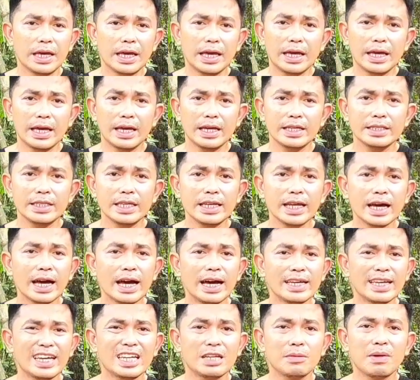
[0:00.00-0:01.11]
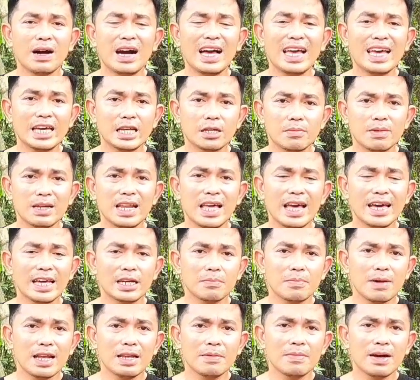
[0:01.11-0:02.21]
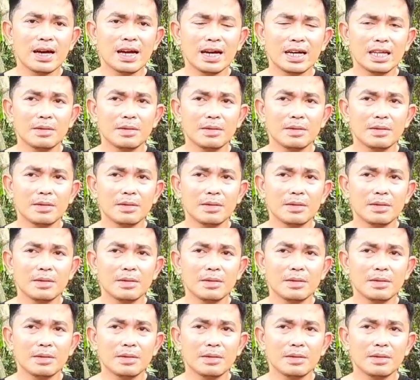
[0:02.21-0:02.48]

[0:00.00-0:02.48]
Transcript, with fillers: eh hindi na kaya ng mga herbal herbal mga